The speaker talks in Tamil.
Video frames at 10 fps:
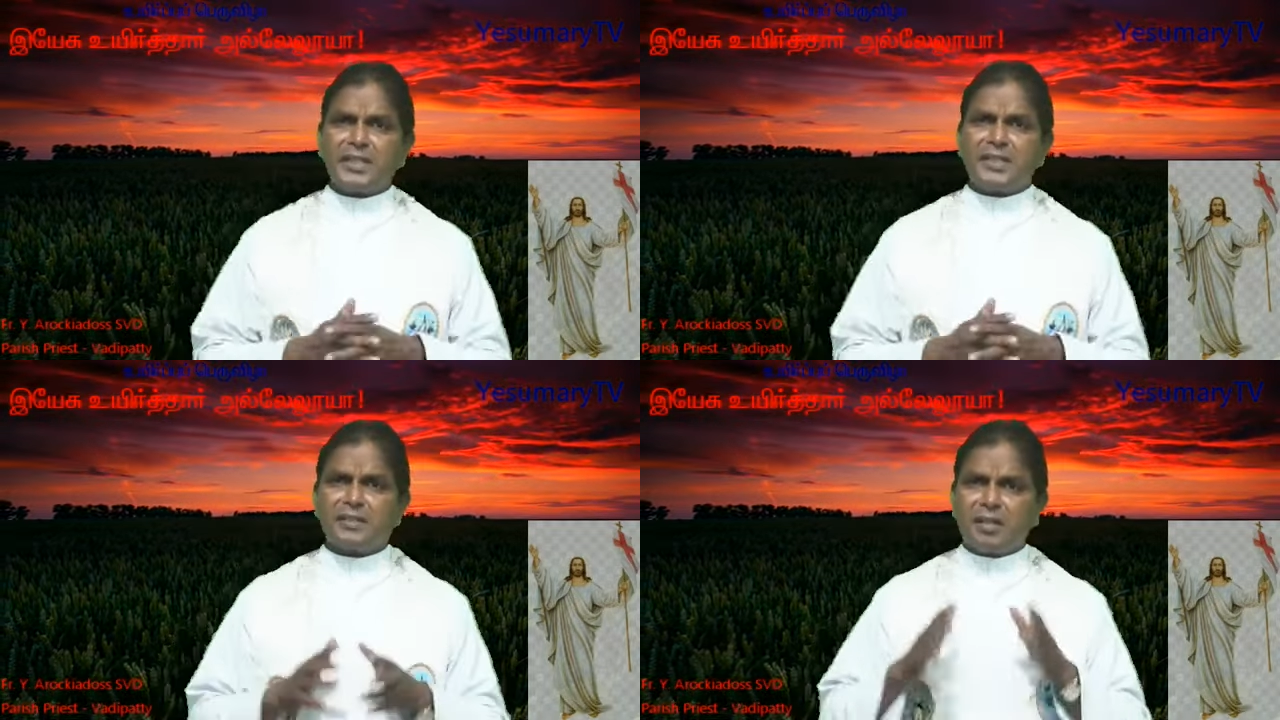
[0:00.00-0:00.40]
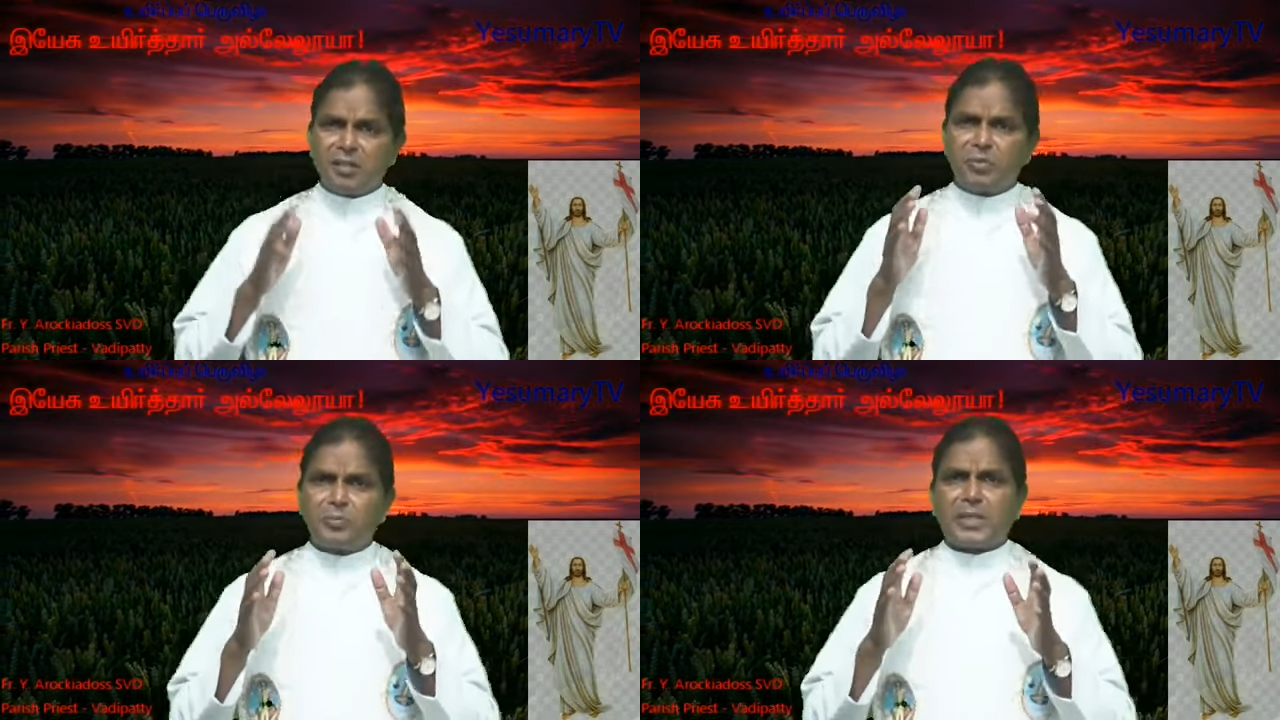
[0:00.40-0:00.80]

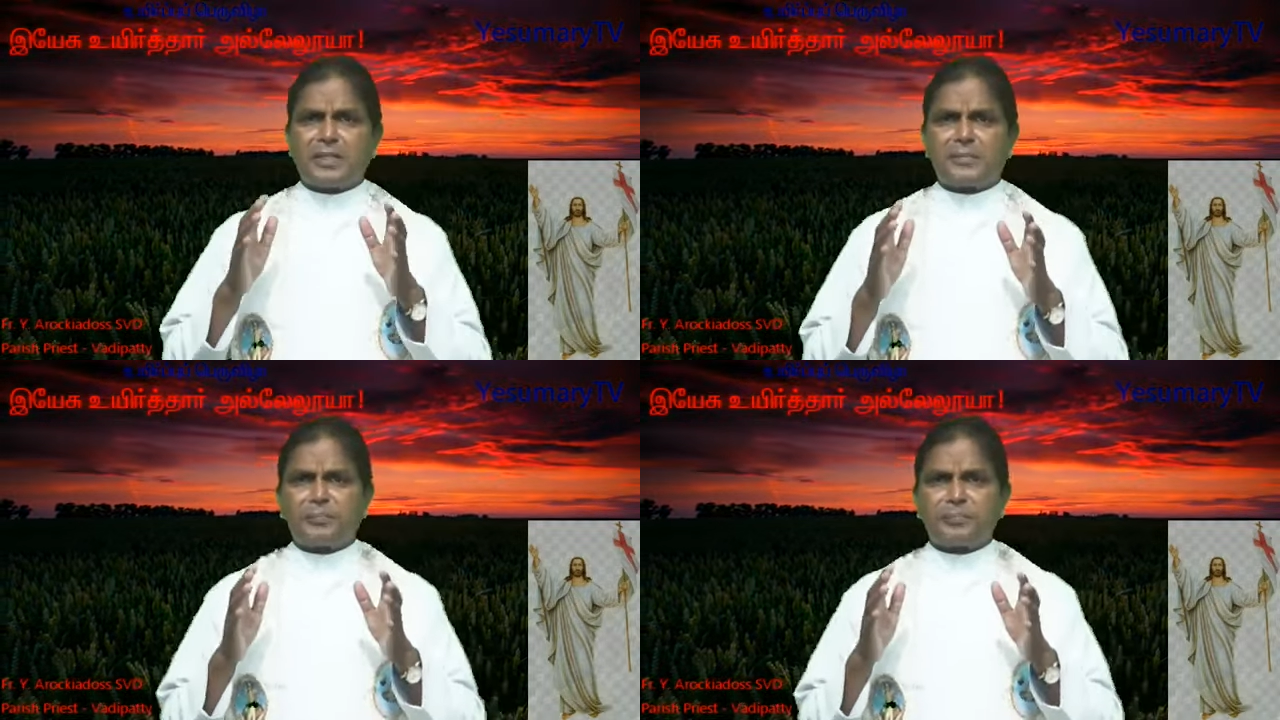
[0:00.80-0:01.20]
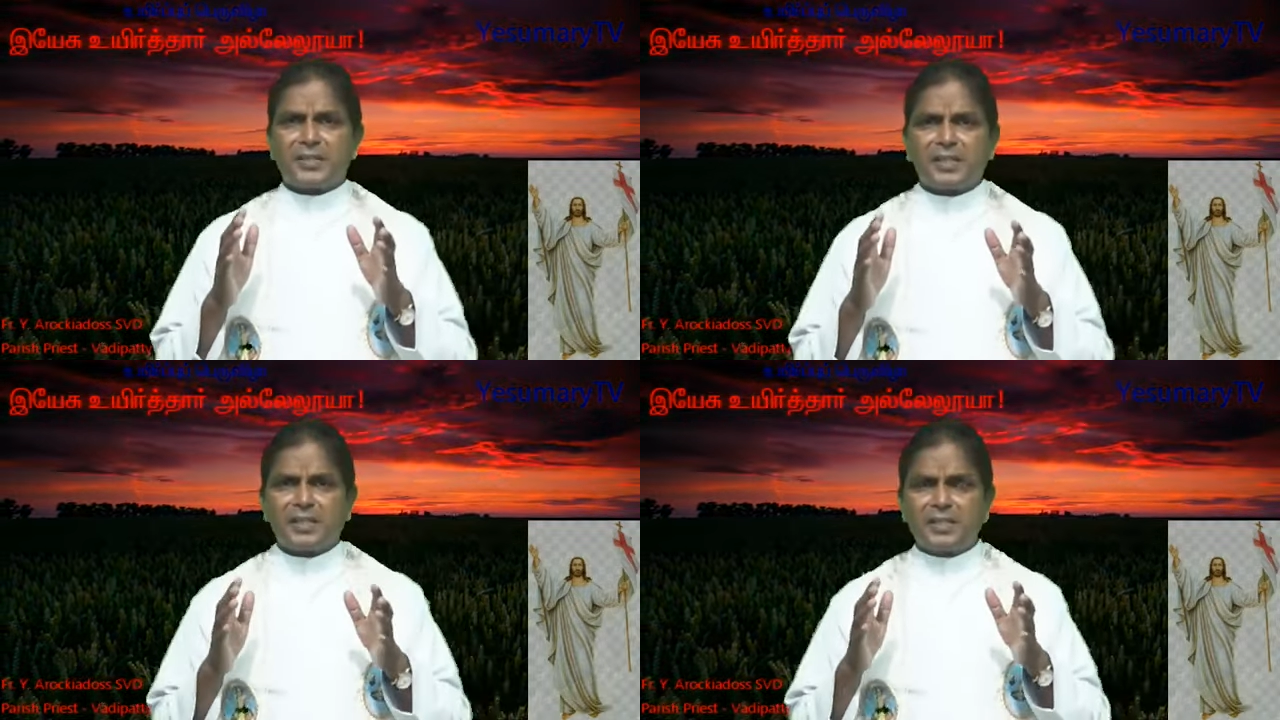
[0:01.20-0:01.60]
இதுதான் உண்மை
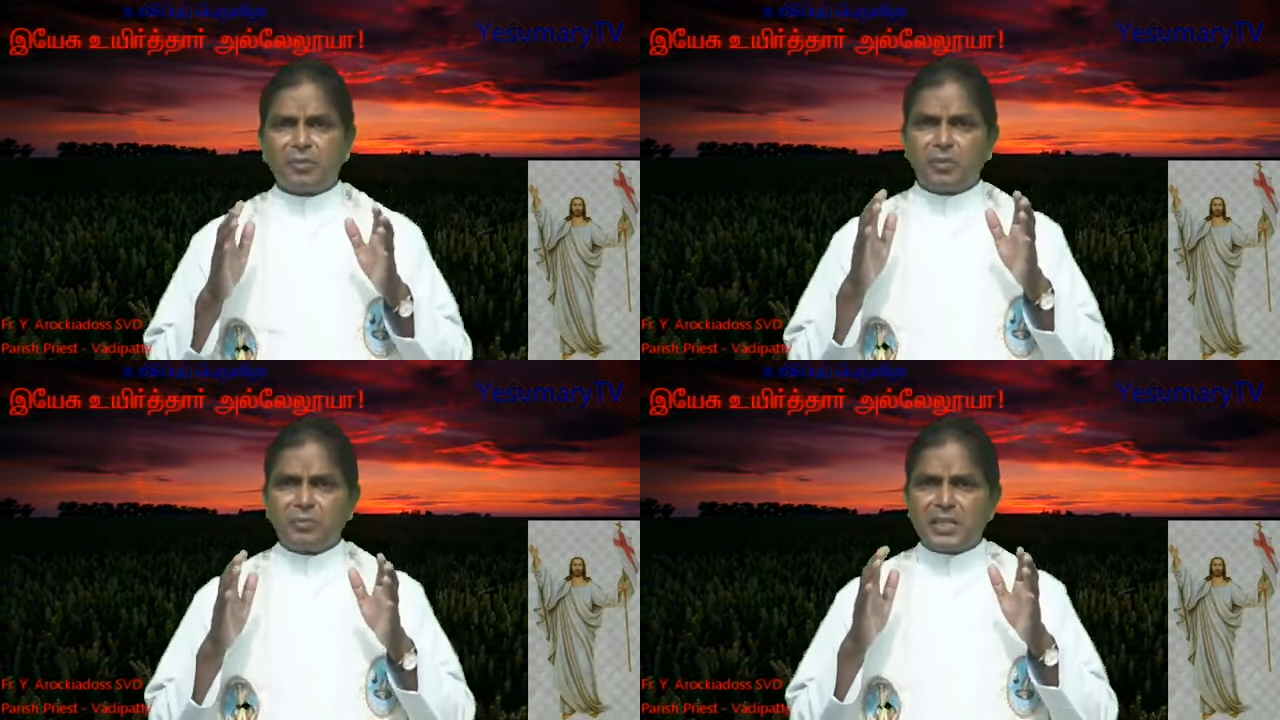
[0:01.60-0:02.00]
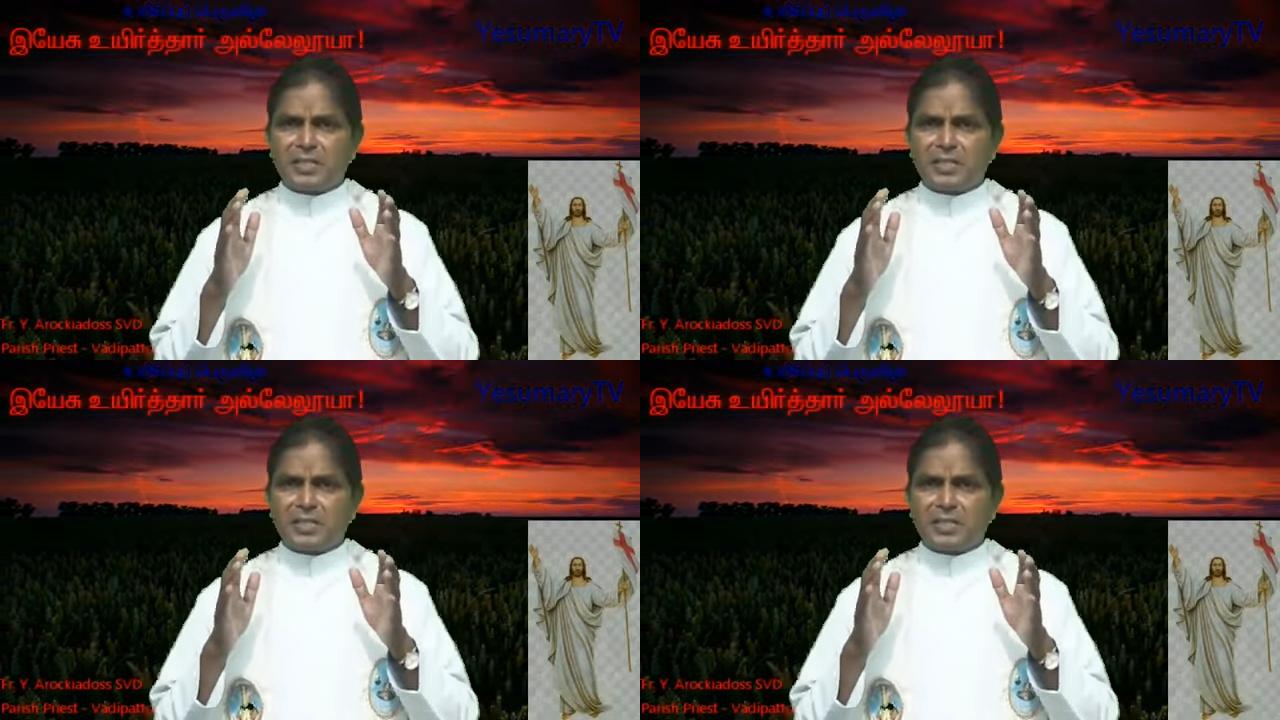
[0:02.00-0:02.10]
இந்த உண்மை